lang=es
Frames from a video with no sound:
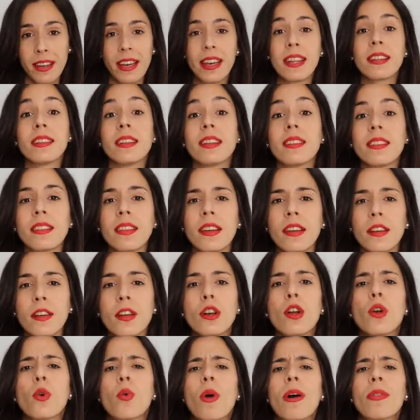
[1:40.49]
es
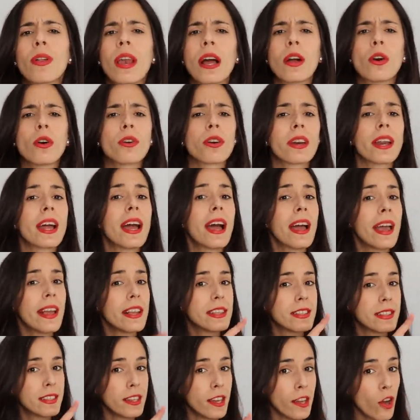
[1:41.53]
decir, cuando la correa
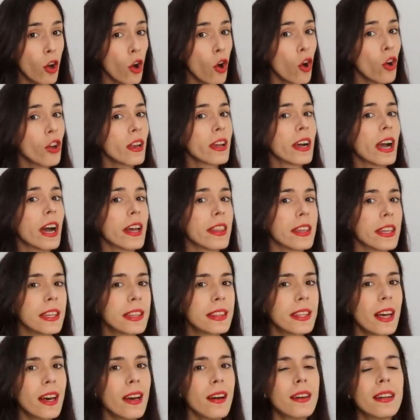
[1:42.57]
esté
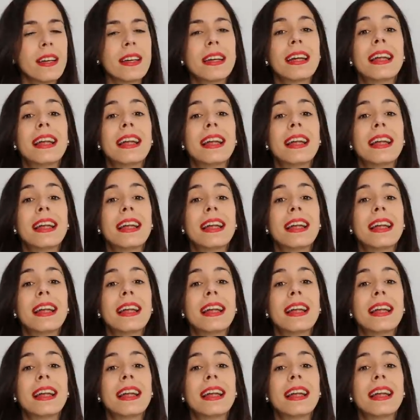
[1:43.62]
holgadita,